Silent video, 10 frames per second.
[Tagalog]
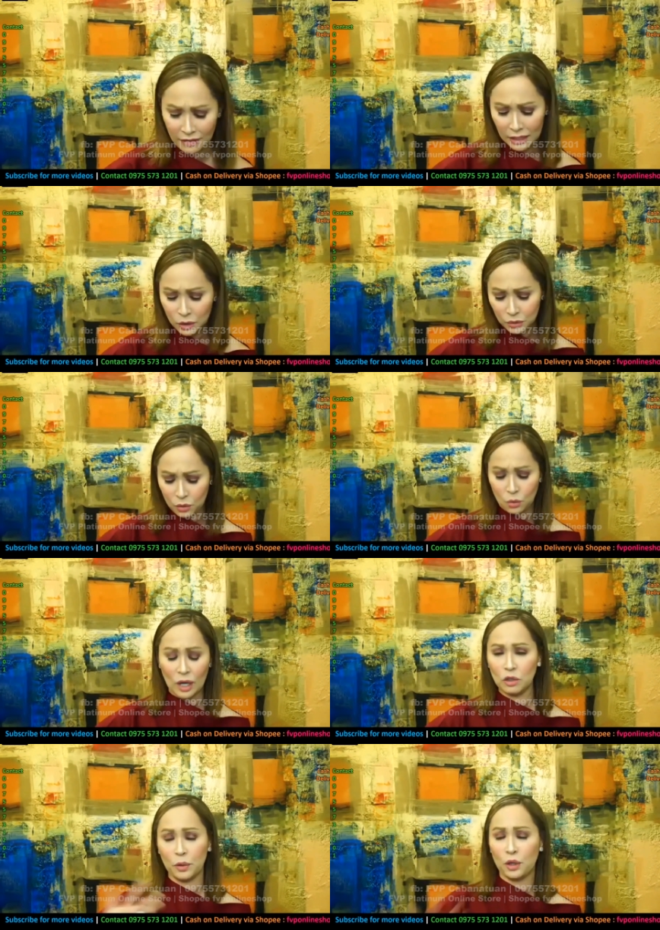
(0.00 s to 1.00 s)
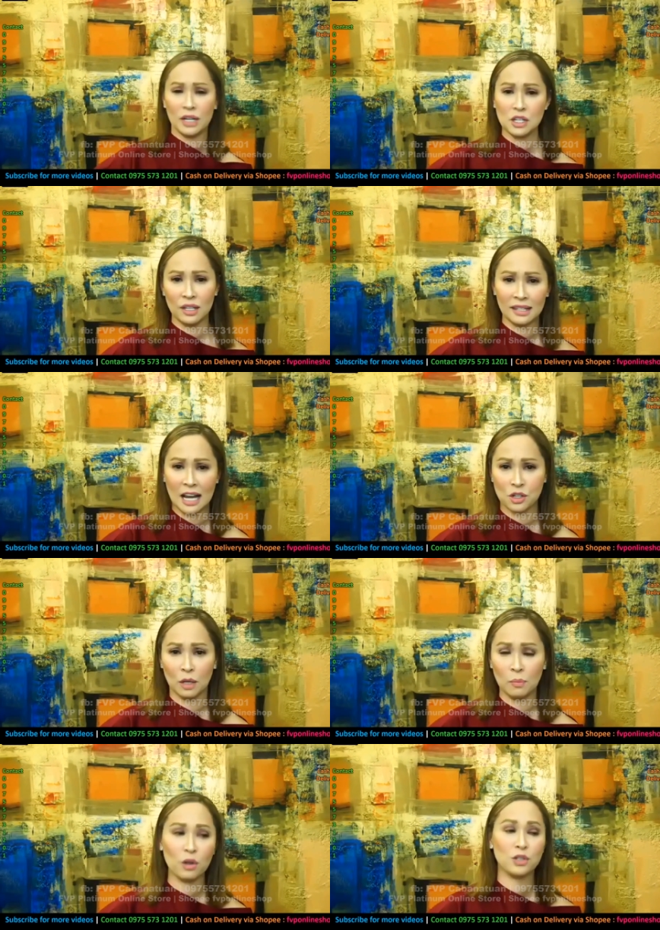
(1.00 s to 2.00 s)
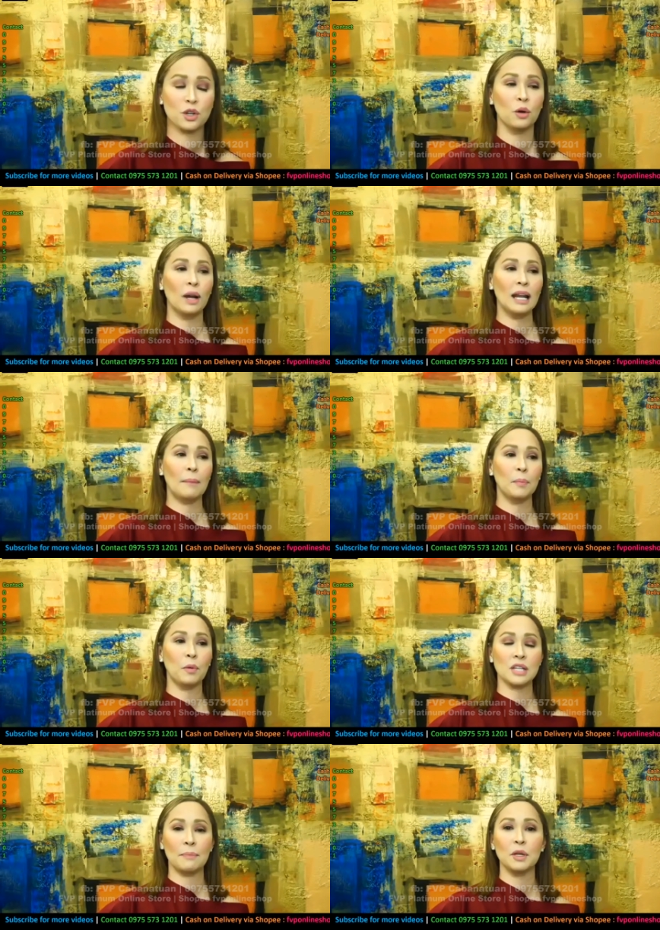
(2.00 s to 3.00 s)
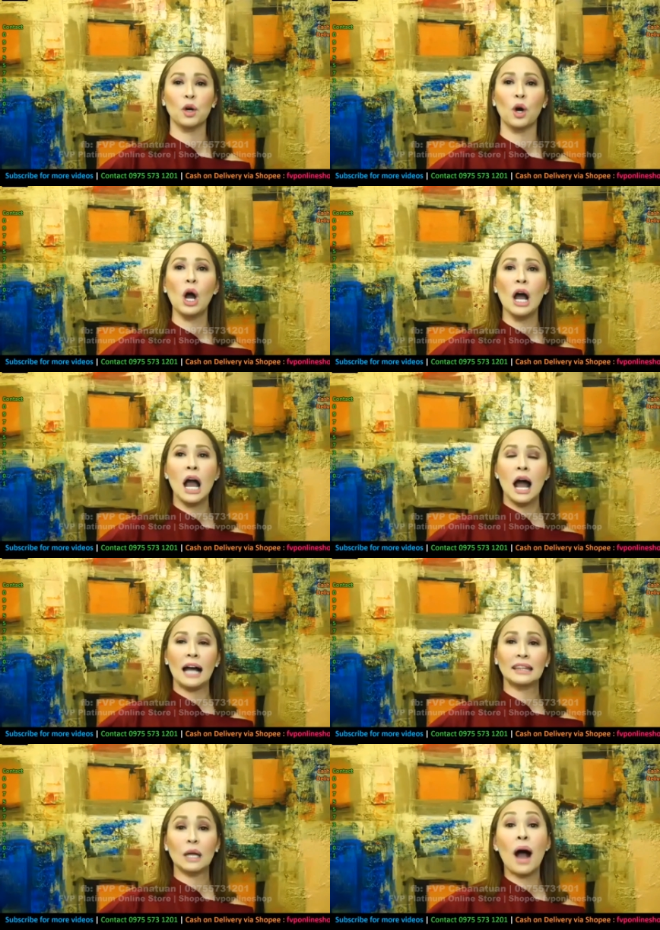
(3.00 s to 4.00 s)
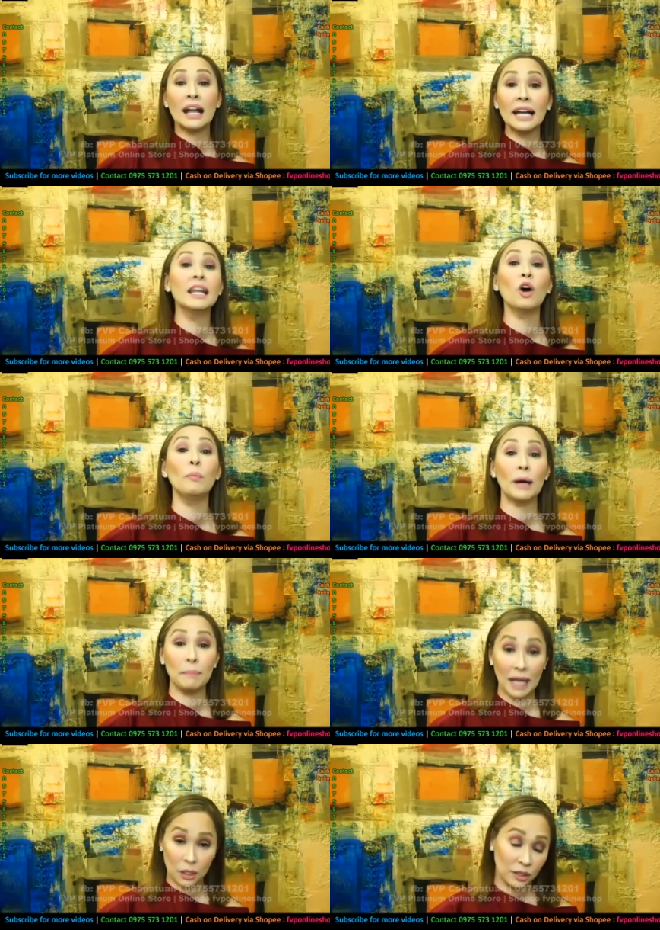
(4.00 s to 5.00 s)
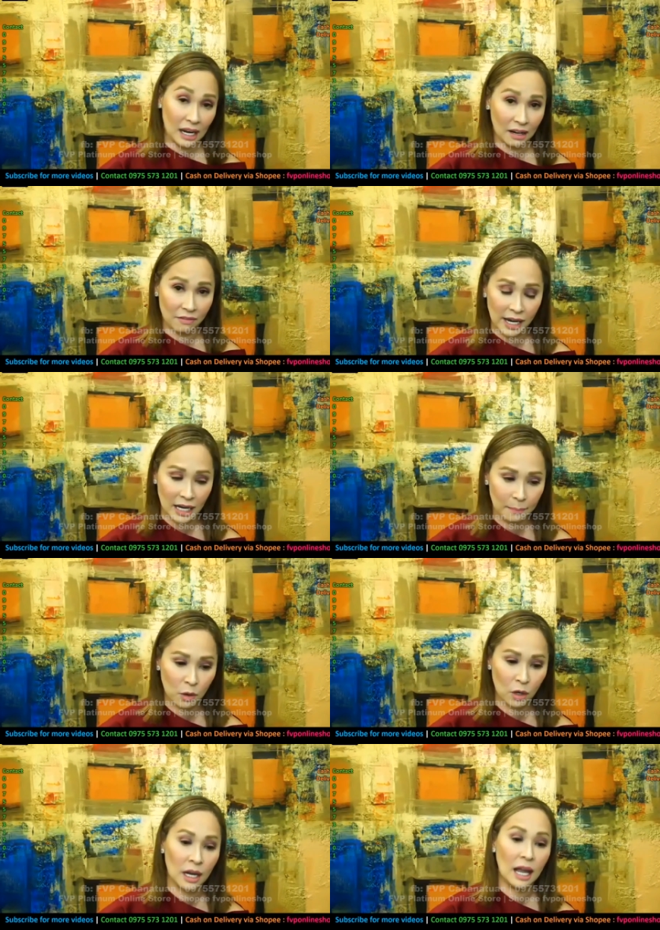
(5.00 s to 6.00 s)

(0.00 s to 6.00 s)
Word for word: I don't know kung ano po yung reason ng National Bookstore. Wala pa po. Sabi ko, at ah, tawagan ako pag meron ng available.